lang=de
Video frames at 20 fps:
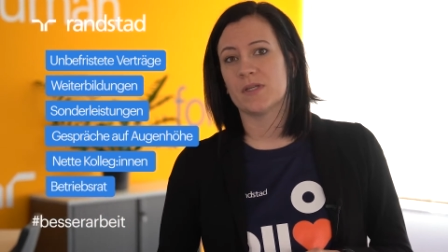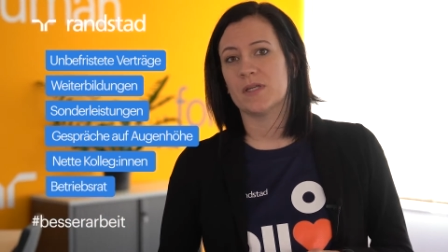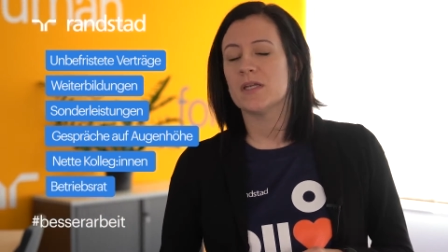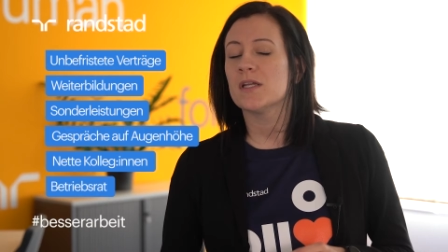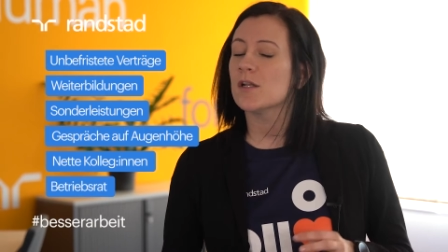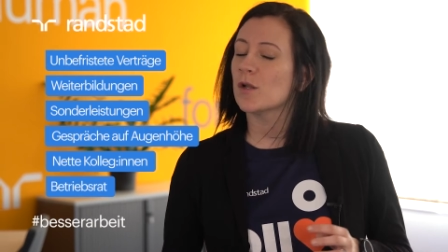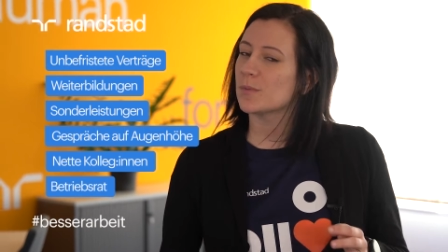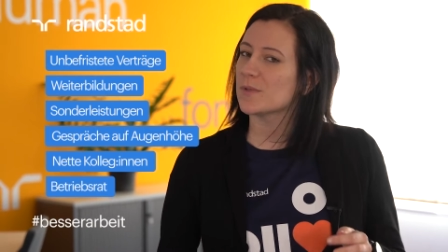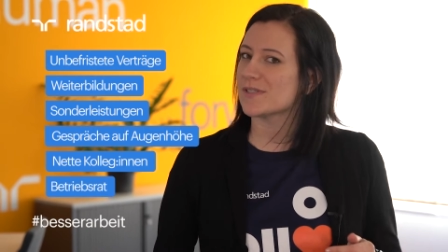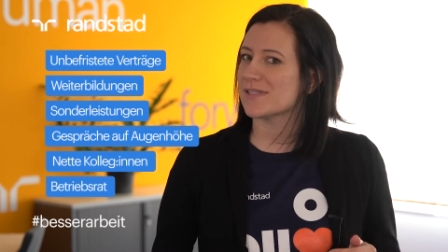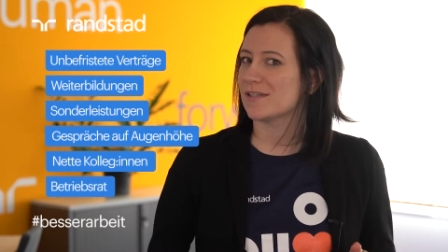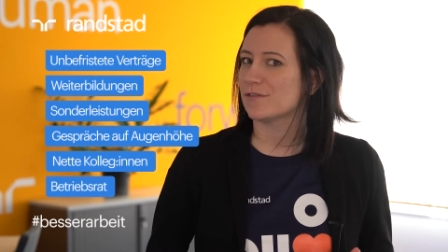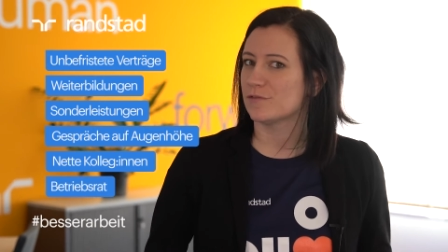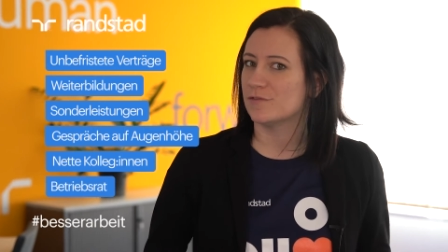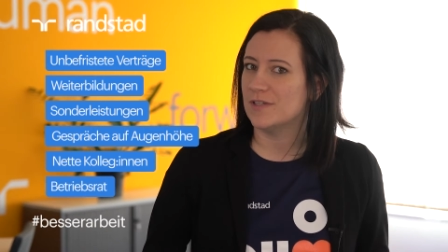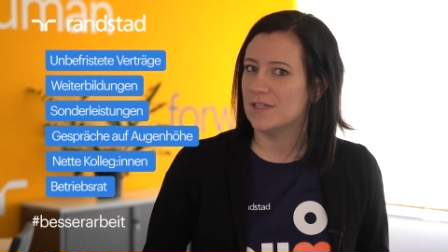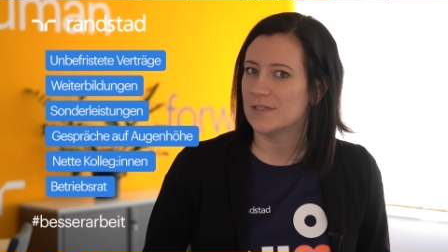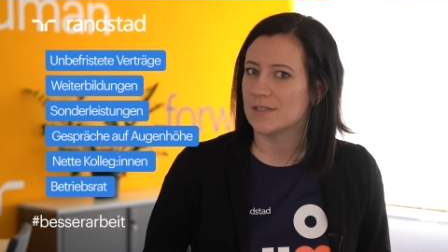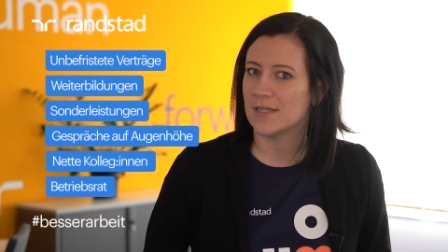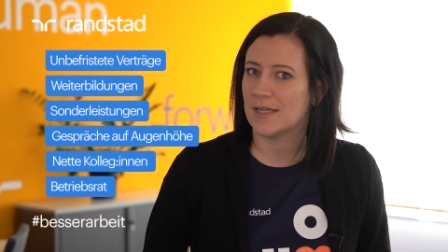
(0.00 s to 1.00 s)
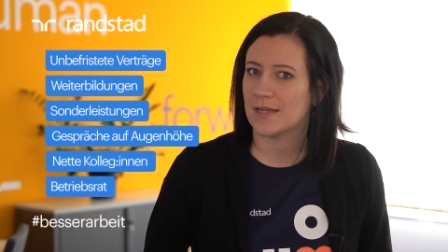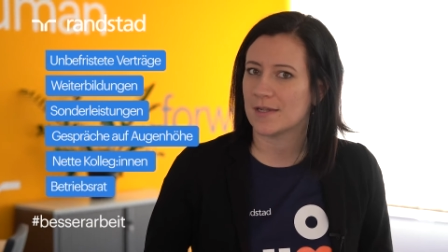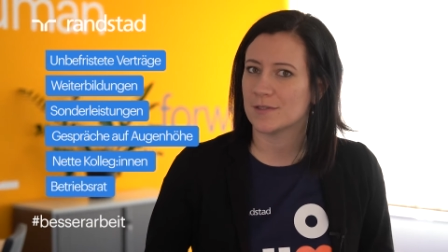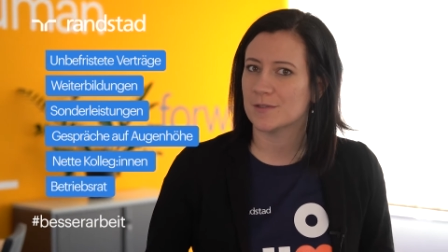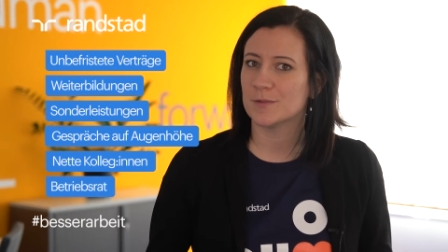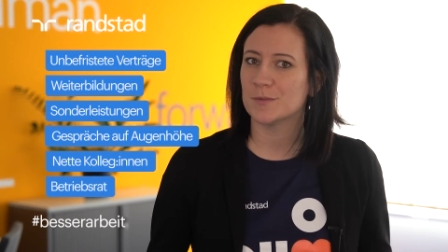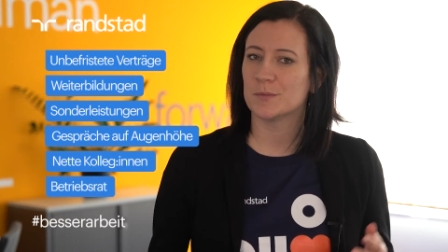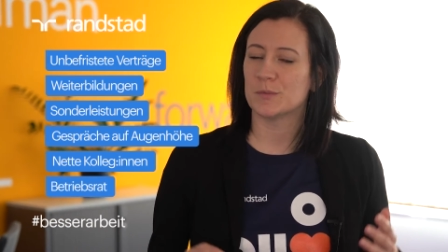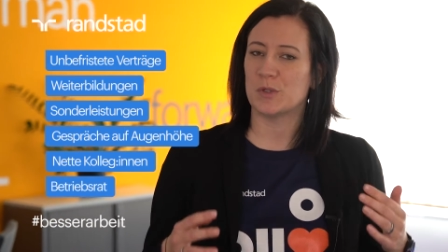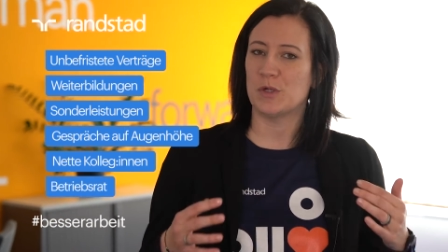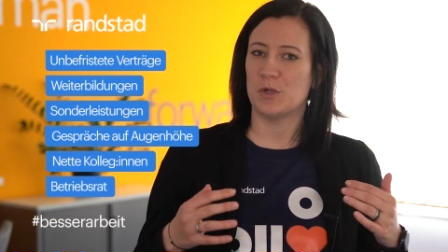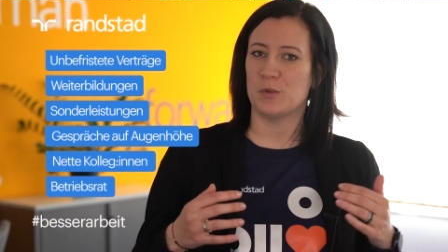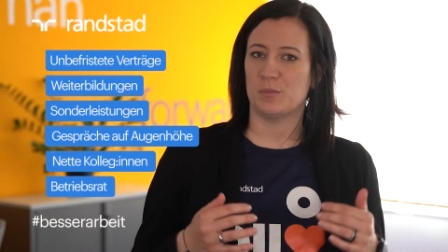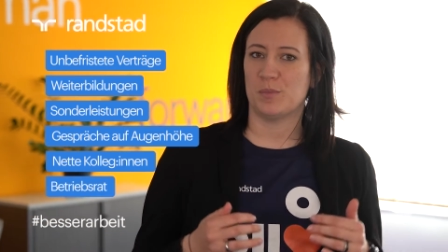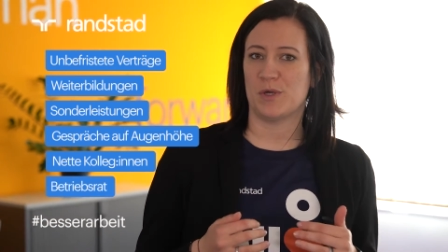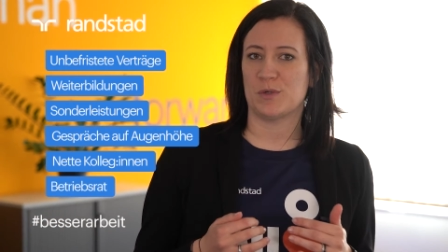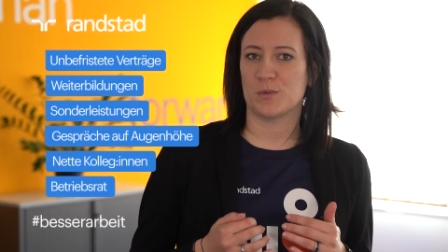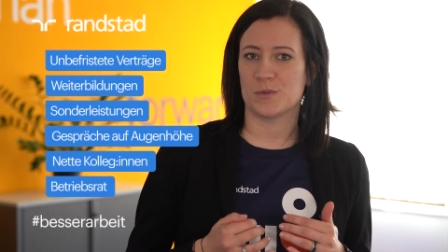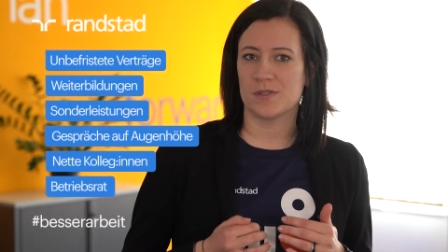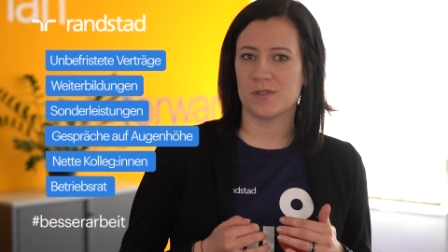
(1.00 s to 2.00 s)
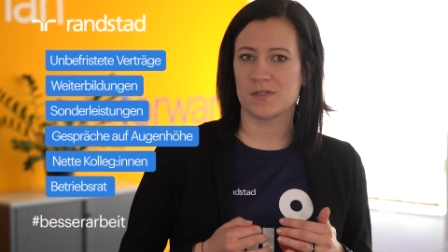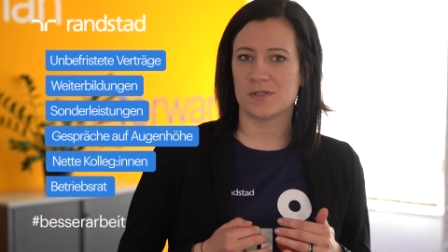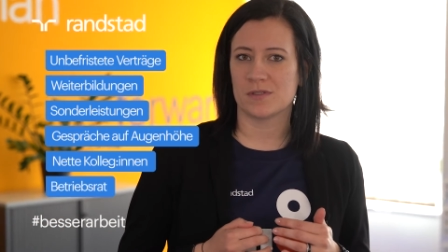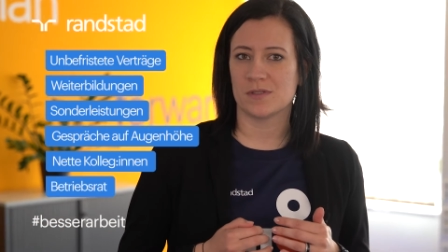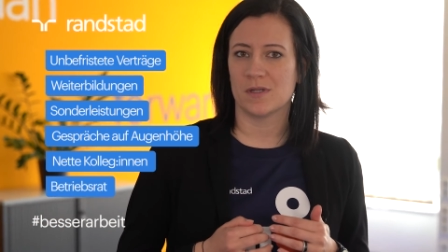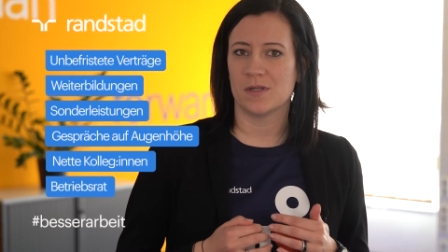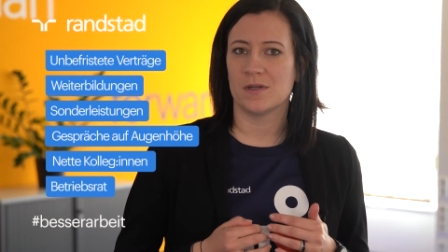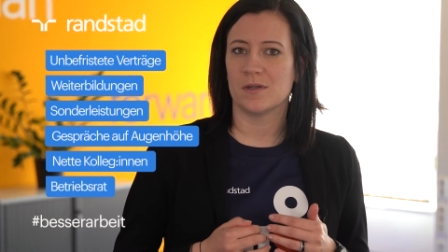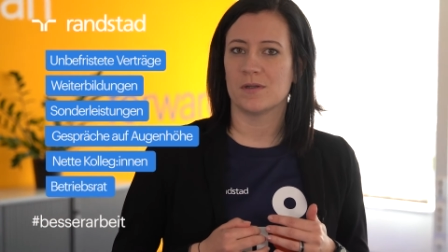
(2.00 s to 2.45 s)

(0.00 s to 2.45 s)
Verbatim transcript: Ich glaube, das hätten viele gerne. Bei uns